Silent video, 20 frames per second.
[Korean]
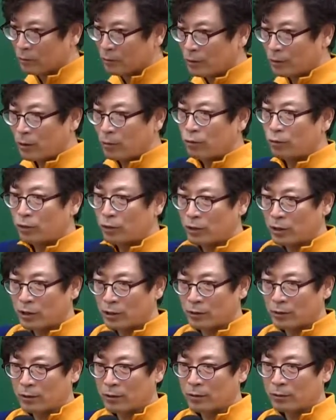그러니까 부기등기
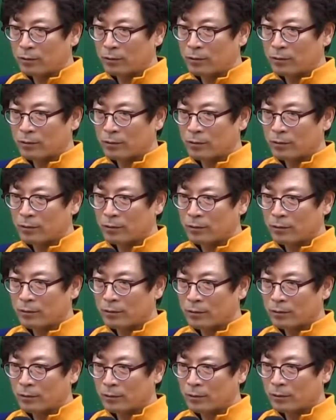하는 거라고.
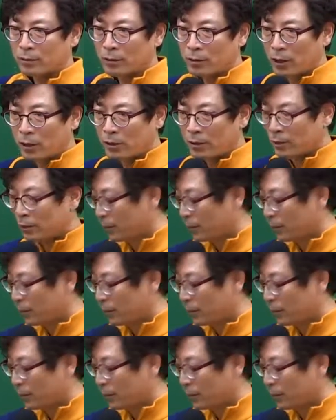오케이?